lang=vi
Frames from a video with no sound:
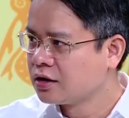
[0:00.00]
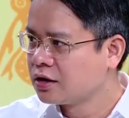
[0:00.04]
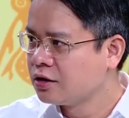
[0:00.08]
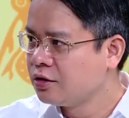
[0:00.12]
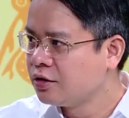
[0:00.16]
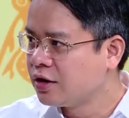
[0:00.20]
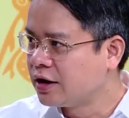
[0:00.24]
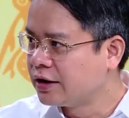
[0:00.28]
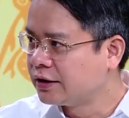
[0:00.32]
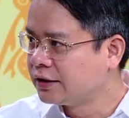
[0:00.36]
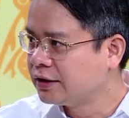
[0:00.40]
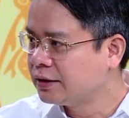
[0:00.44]

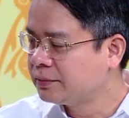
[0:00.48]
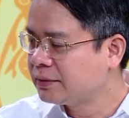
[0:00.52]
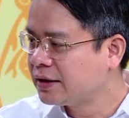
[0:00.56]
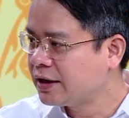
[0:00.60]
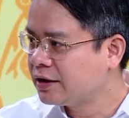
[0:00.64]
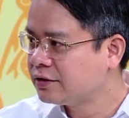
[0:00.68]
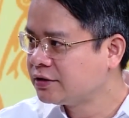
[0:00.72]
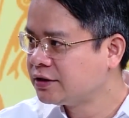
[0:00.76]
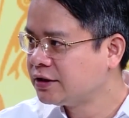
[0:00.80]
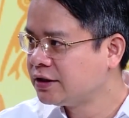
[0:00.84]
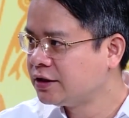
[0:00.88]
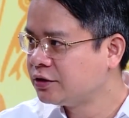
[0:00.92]
Câu hỏi tiếp
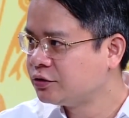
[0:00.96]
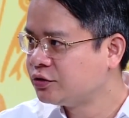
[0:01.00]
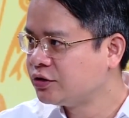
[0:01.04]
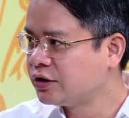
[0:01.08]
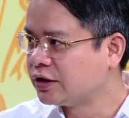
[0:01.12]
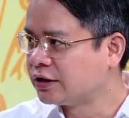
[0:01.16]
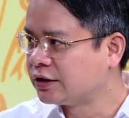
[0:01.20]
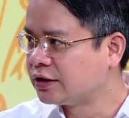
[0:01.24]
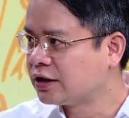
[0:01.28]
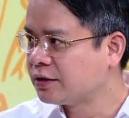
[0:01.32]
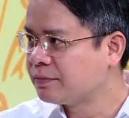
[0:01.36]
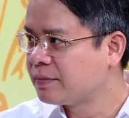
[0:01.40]
theo xin được
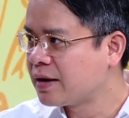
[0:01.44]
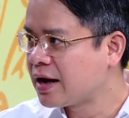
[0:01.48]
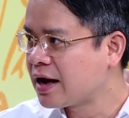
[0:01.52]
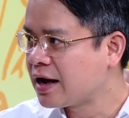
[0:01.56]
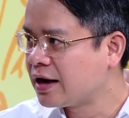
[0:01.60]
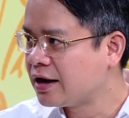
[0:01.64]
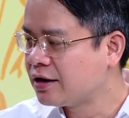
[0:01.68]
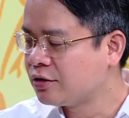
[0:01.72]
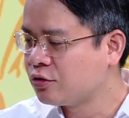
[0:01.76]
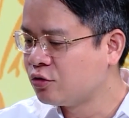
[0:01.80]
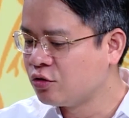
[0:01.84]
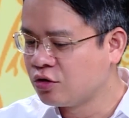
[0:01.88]
chuyển tới
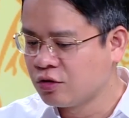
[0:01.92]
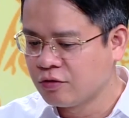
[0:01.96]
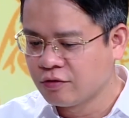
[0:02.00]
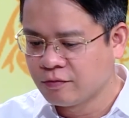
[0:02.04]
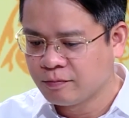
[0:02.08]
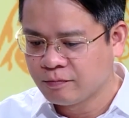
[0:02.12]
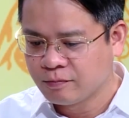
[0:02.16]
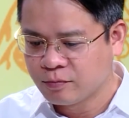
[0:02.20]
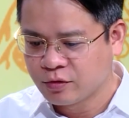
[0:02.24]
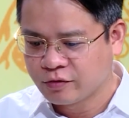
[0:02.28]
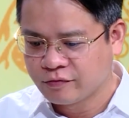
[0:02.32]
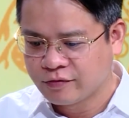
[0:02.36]
bà là
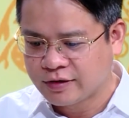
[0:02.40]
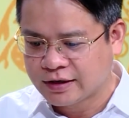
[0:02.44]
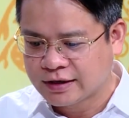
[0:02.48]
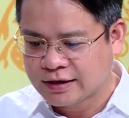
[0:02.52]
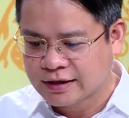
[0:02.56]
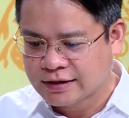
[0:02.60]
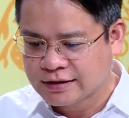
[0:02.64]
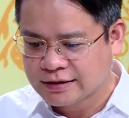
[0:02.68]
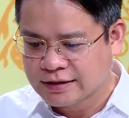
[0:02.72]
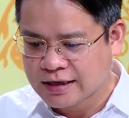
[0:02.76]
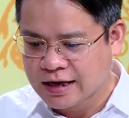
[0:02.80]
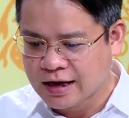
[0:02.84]
của một vị
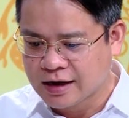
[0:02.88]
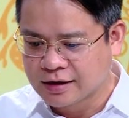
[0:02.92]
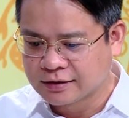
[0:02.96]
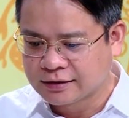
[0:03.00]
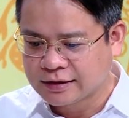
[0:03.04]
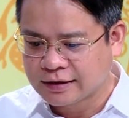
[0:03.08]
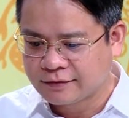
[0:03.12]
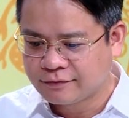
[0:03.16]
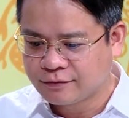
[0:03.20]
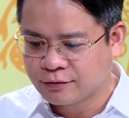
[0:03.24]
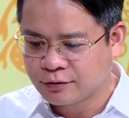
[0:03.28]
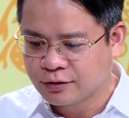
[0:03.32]
khán giả ở
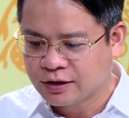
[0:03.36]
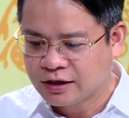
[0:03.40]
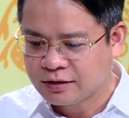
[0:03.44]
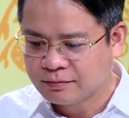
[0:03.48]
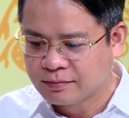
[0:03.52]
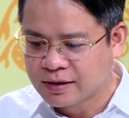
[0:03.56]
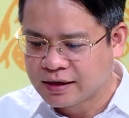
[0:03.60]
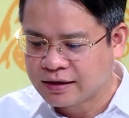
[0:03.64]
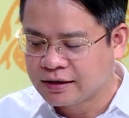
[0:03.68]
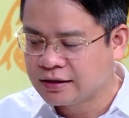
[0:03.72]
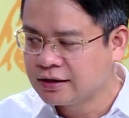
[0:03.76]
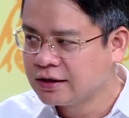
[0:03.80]
thành phố
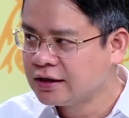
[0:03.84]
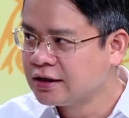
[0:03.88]
Ninh Bình.